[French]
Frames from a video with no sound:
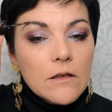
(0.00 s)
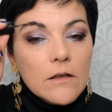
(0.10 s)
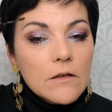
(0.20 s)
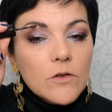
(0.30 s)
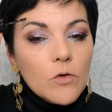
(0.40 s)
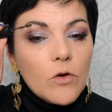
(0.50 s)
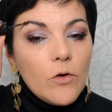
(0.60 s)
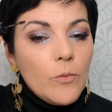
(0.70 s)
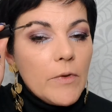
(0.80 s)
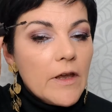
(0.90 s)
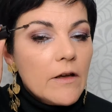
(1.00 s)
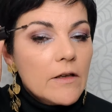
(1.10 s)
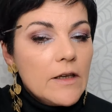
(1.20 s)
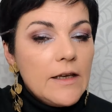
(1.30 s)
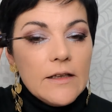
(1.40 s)
Donc, le mien,
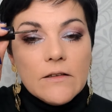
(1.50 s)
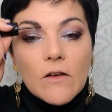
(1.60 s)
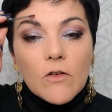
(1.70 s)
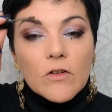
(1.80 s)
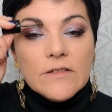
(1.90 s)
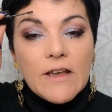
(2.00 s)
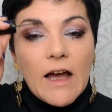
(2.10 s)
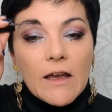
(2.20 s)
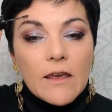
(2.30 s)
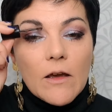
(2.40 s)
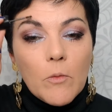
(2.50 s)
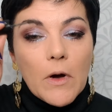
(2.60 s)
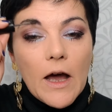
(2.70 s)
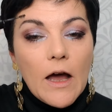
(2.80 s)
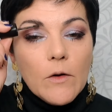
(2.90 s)
il est en dark
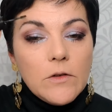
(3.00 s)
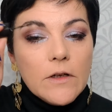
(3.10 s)
brown.